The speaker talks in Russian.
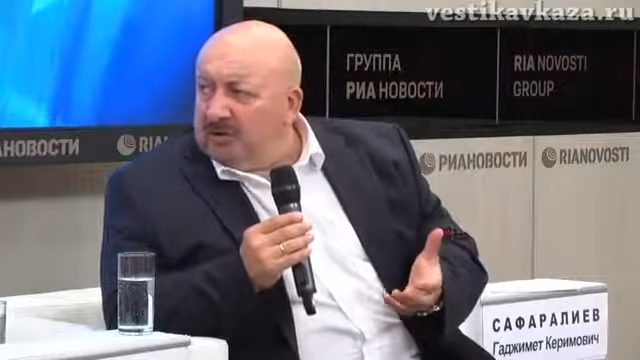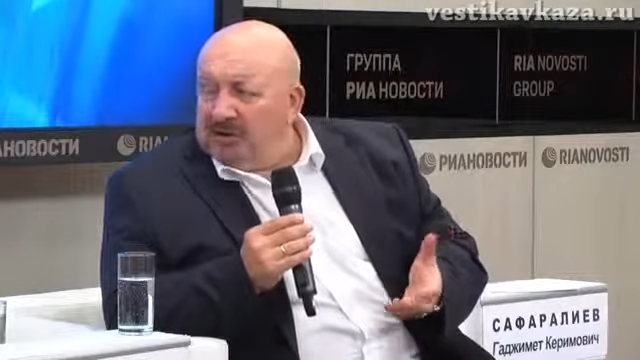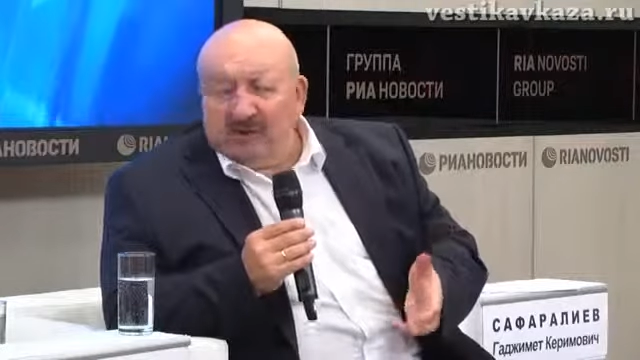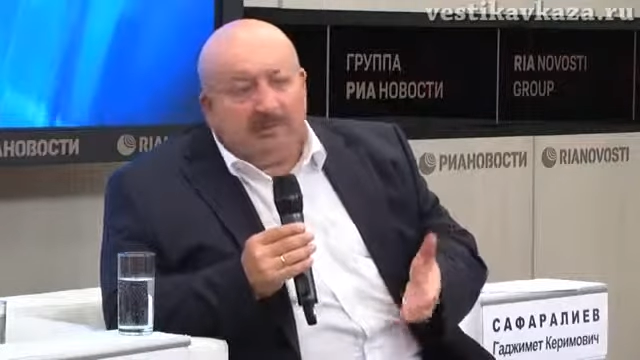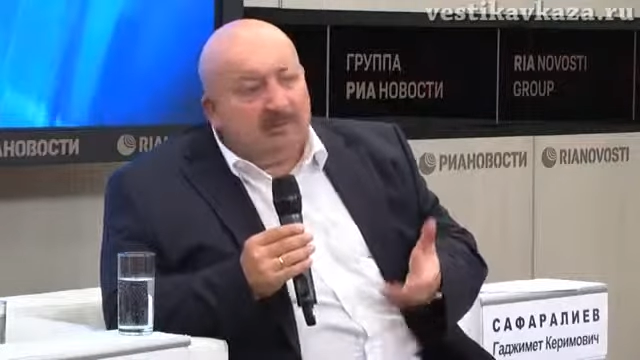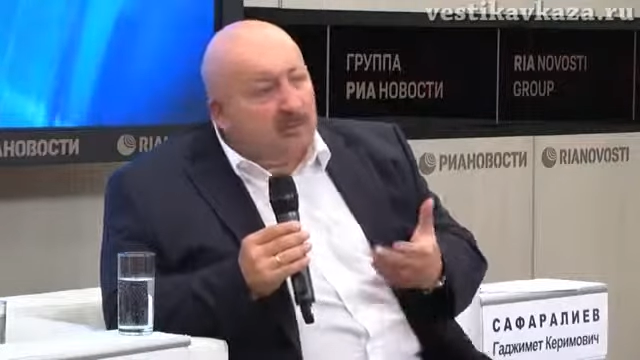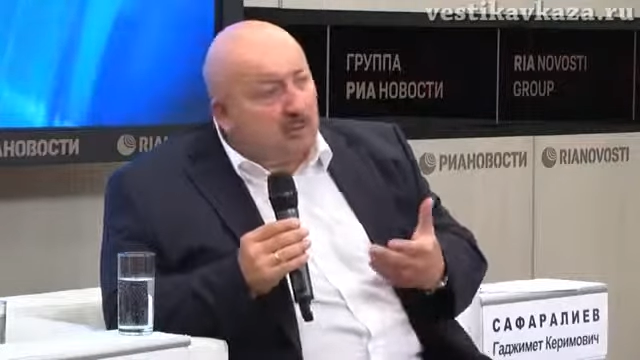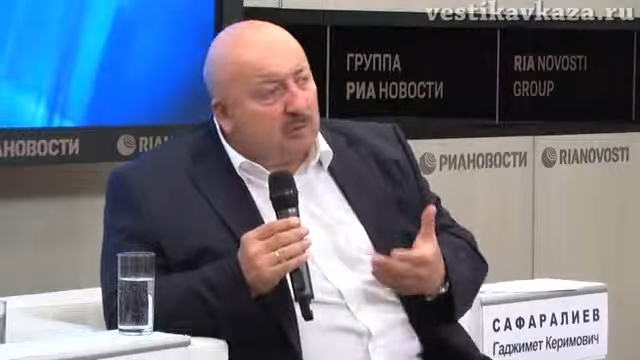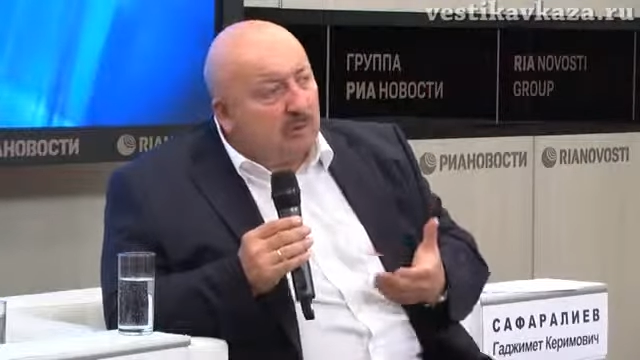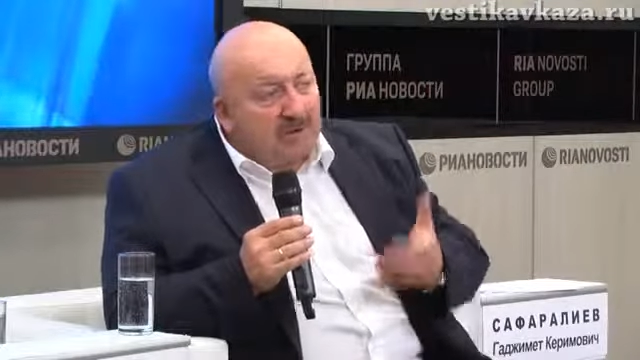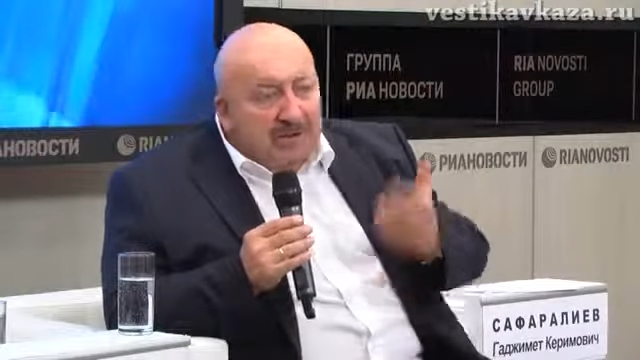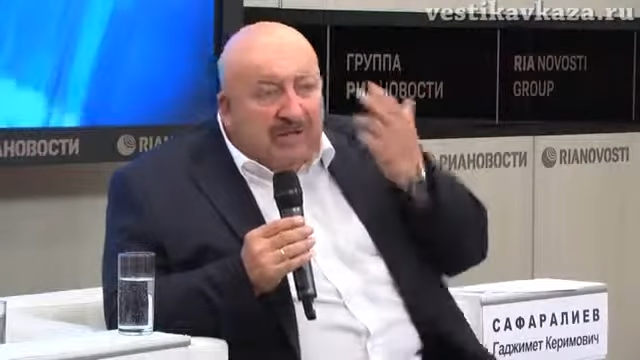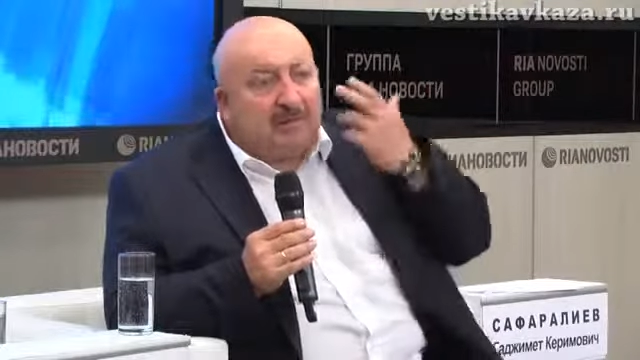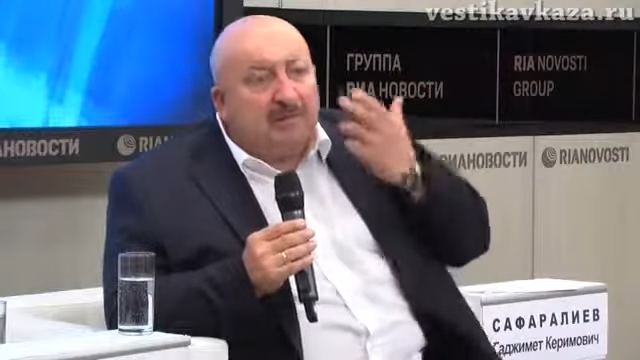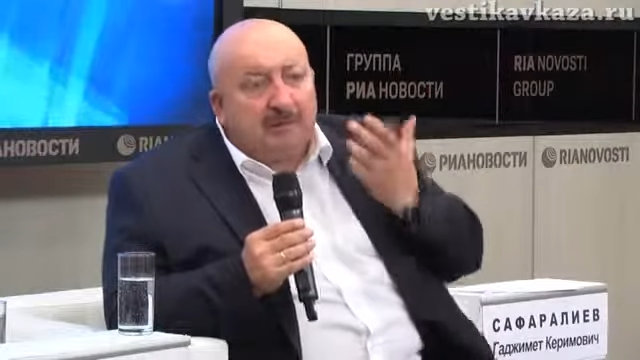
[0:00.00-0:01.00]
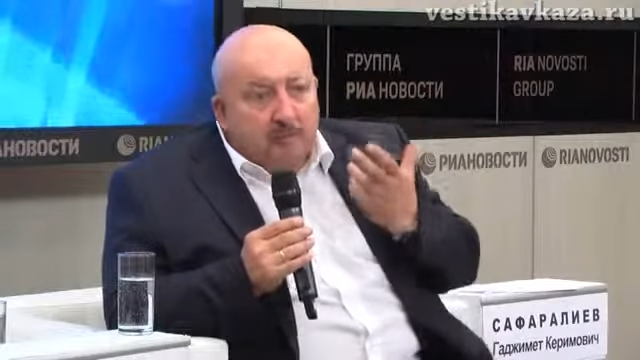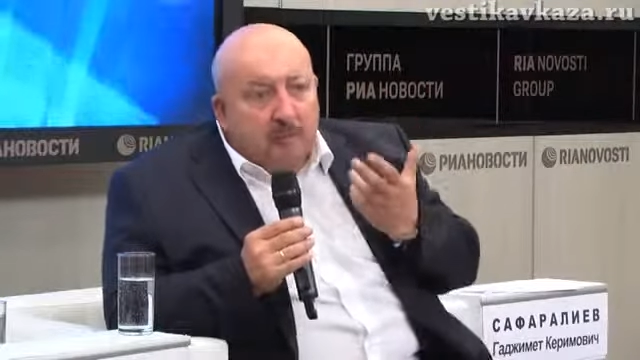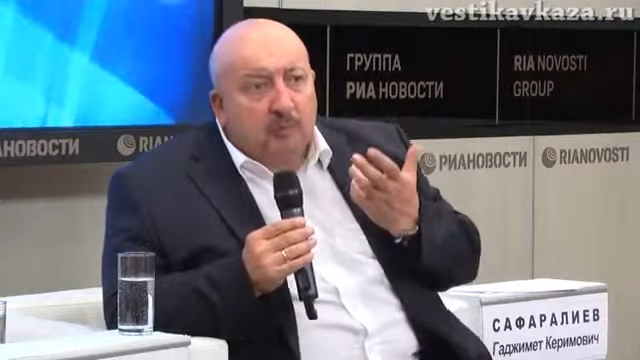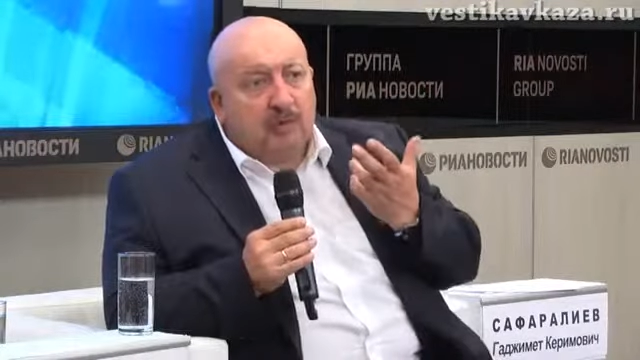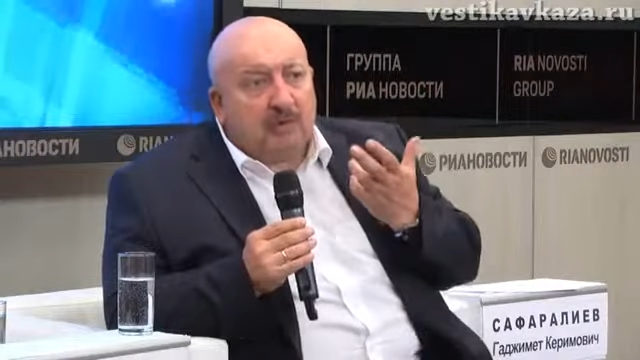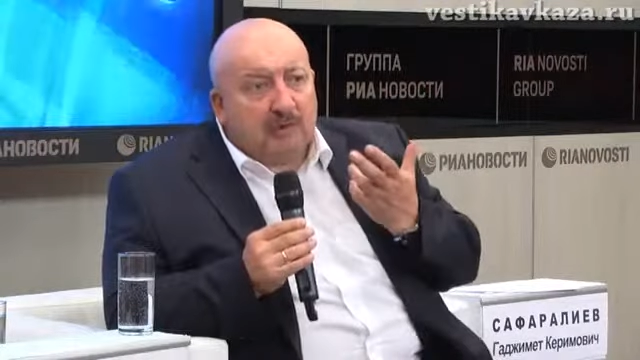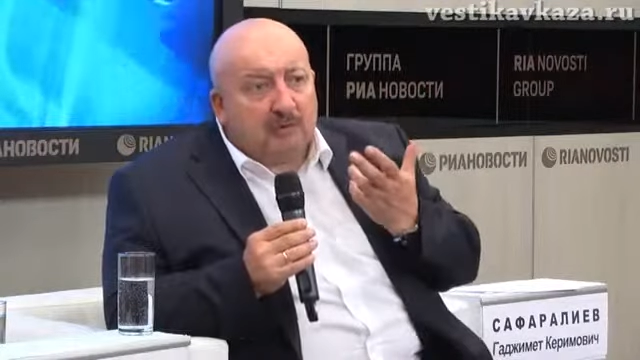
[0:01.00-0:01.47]
и левая рука, а голова
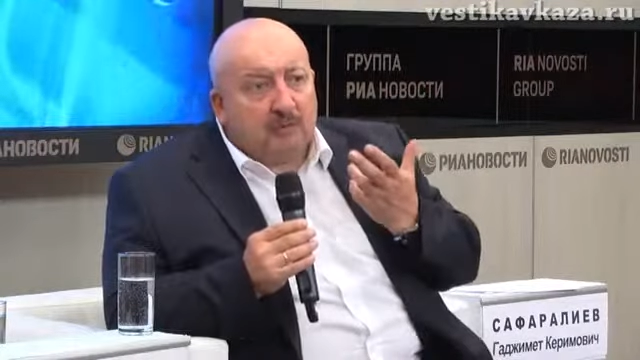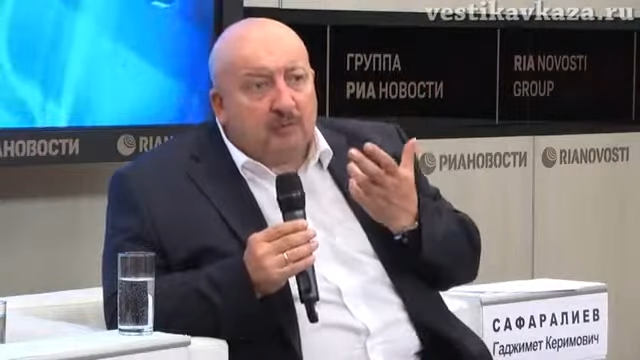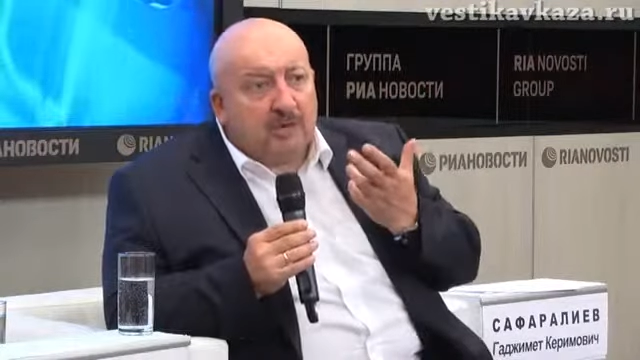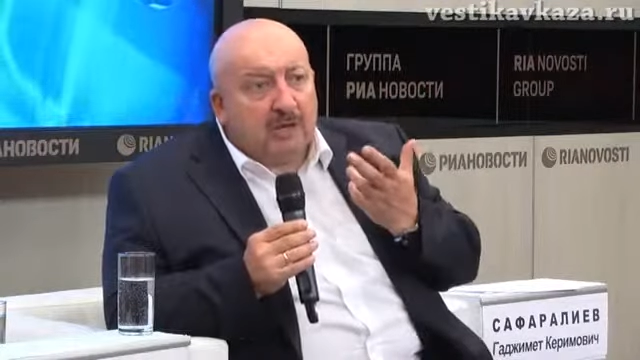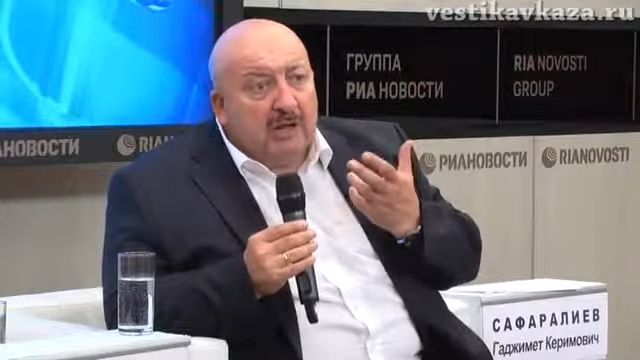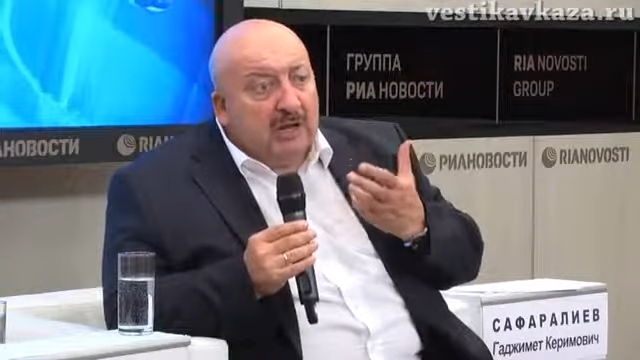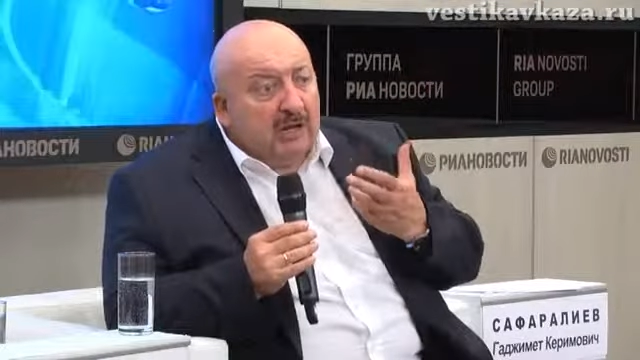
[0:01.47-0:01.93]
плохо работает.